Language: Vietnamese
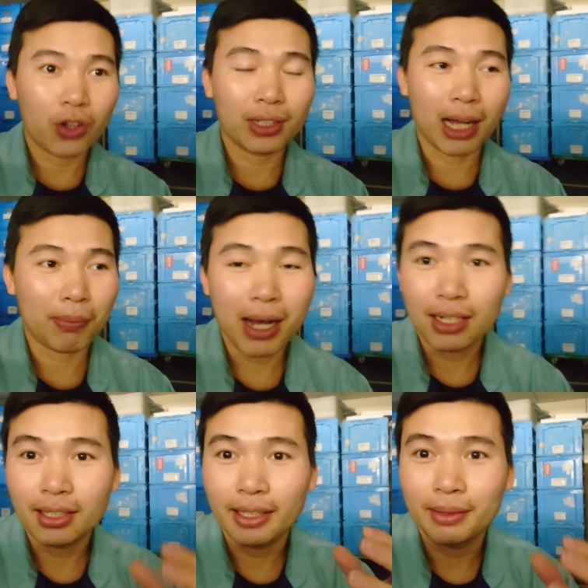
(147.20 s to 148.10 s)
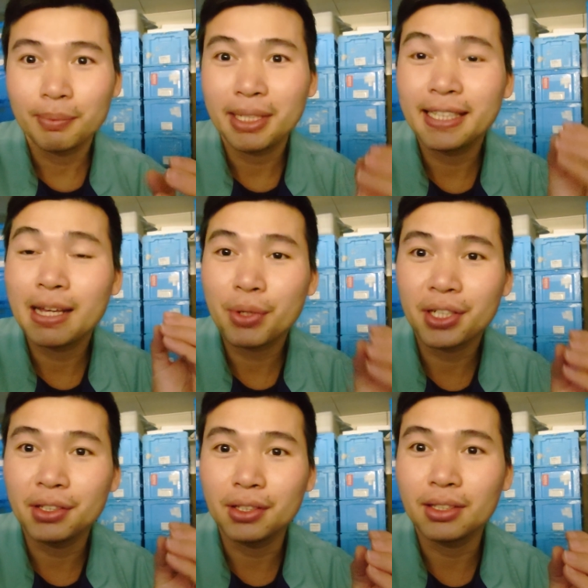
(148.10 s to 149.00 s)
còn các bạn này mình đi theo
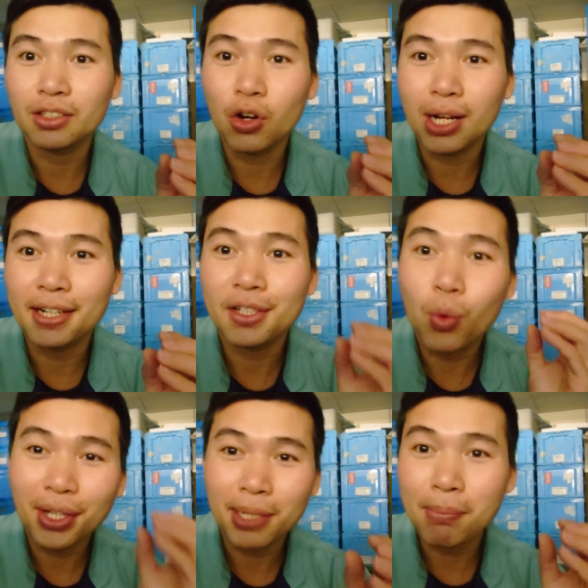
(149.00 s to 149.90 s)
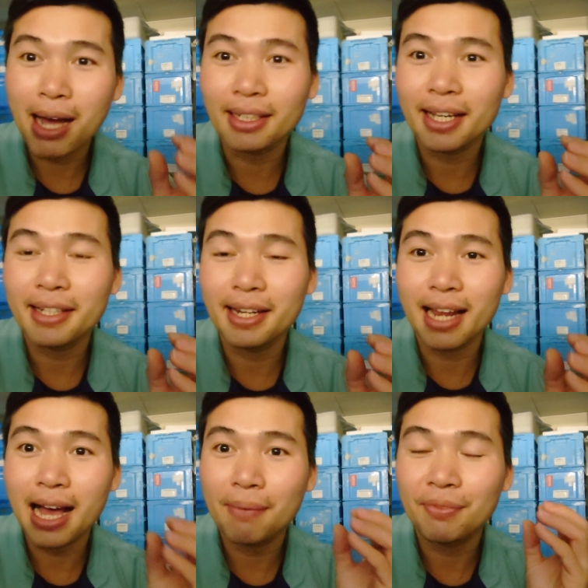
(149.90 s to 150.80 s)
cái hướng đó là đi qua Nhật Bản này
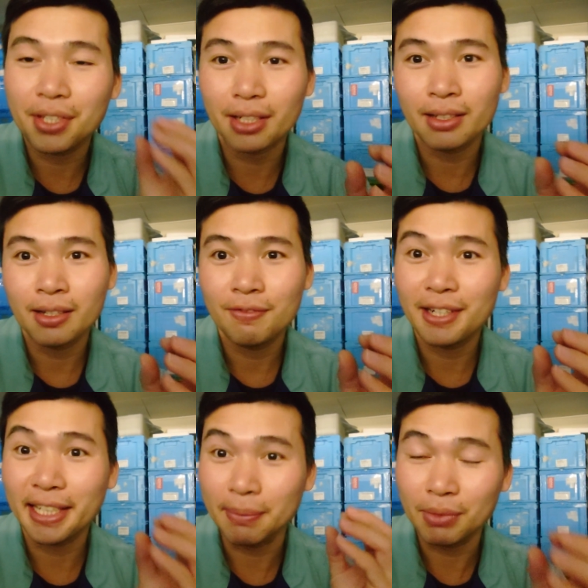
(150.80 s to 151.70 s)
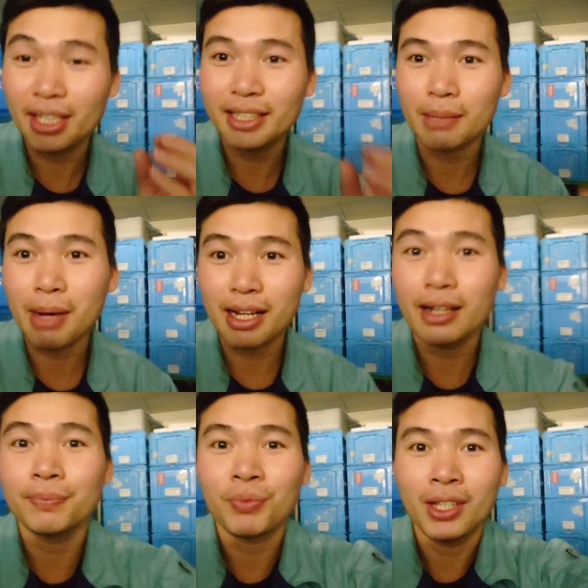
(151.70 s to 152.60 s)
để làm việc và kiếm tiền các
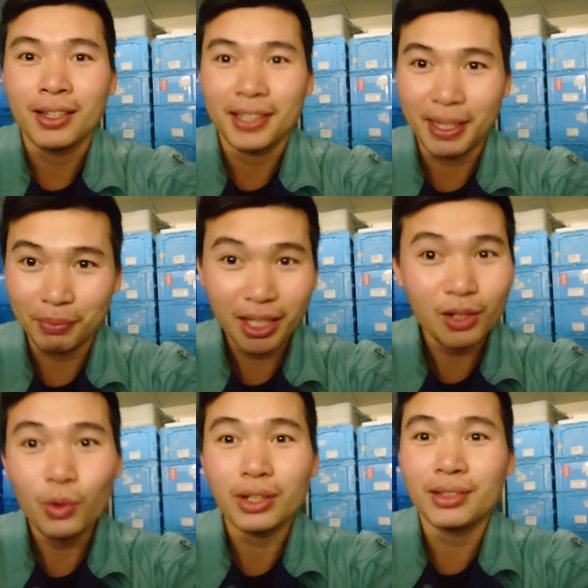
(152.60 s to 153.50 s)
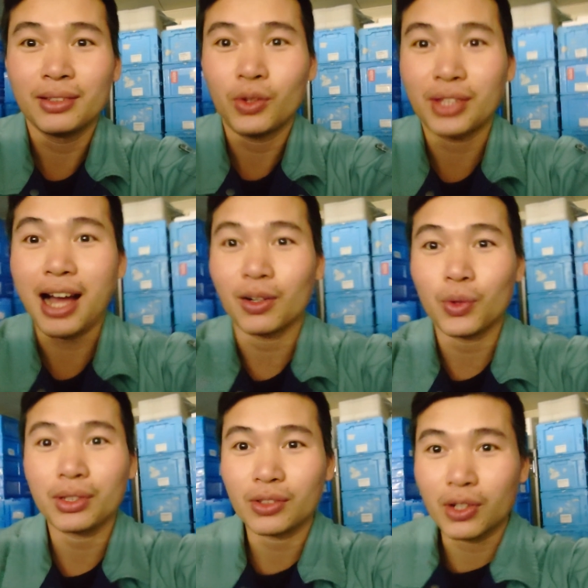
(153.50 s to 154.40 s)
bạn ha kiếm tiền luôn và
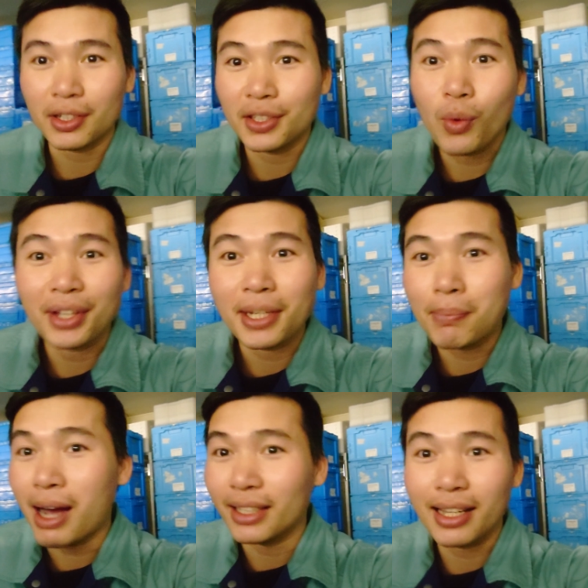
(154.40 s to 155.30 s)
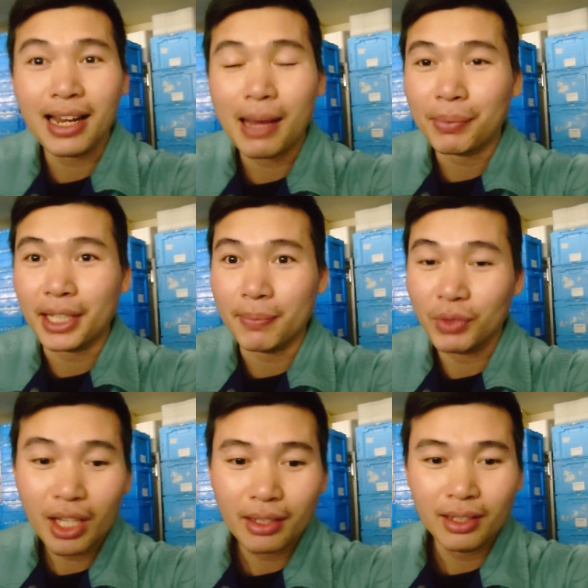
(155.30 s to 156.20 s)
thẳng luôn đó là đi qua Nhật Bản này làm
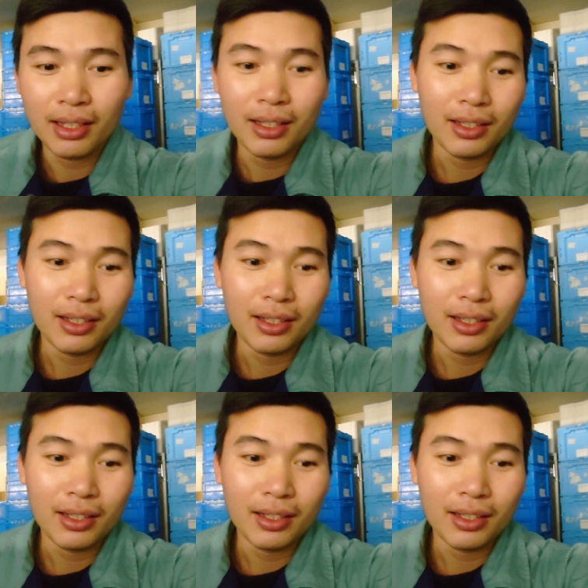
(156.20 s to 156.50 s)
kiếm tiền